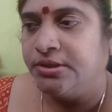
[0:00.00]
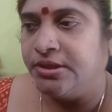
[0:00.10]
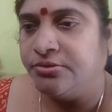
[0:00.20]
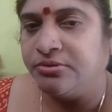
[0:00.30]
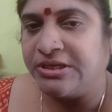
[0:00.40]

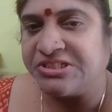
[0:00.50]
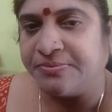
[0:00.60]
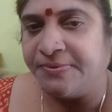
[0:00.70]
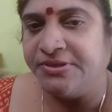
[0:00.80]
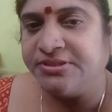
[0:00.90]
ఏదో
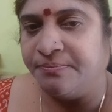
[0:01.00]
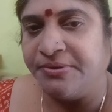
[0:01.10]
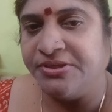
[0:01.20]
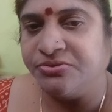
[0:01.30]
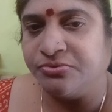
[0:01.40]
కష్టపడి
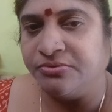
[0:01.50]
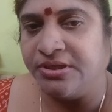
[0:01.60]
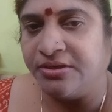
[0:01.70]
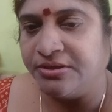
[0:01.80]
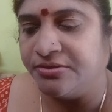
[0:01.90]

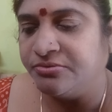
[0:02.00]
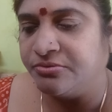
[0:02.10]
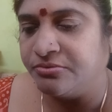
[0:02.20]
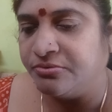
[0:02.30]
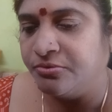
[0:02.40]
సంపాదించుకుంటున్నారు ఏదో
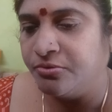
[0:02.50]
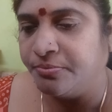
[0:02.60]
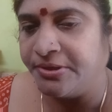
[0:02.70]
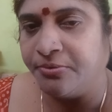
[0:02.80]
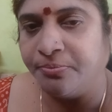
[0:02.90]

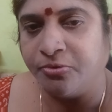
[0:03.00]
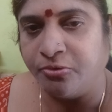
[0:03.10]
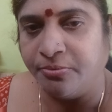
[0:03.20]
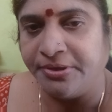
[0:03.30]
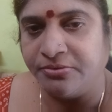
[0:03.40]
రూపాయలు
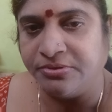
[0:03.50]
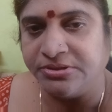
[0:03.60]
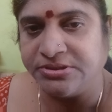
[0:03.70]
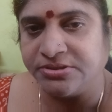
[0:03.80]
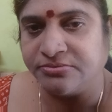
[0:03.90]
కూడబెట్టుకుని
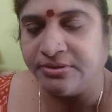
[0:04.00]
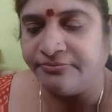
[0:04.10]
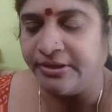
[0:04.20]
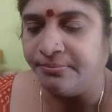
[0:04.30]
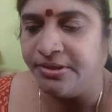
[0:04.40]
ఇచ్చేసుకునే
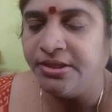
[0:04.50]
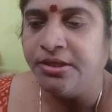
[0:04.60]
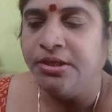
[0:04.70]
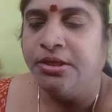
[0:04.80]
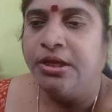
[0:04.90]
ఫ్యామిలీ
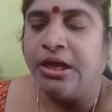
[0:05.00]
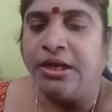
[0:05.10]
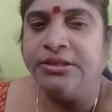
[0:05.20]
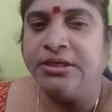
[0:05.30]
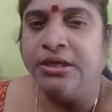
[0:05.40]

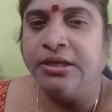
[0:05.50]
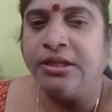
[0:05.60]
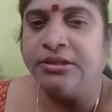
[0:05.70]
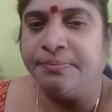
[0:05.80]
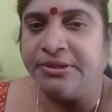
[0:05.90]
ఆర్థికంగా
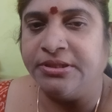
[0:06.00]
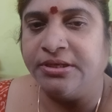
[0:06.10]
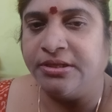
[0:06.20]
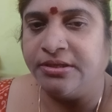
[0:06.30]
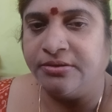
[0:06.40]
అంత పెద్ద
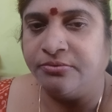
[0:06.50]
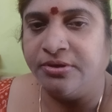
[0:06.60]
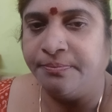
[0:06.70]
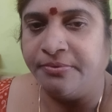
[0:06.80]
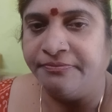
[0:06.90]

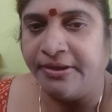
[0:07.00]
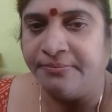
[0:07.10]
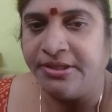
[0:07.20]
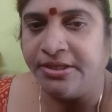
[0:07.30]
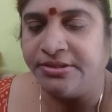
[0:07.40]
ఉన్న
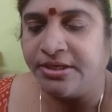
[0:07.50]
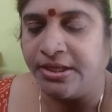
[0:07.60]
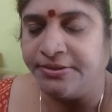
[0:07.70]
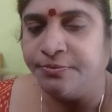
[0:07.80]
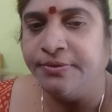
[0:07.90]
ఫ్యామిలీ అయితే
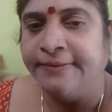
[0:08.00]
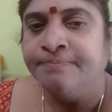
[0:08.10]
కాదు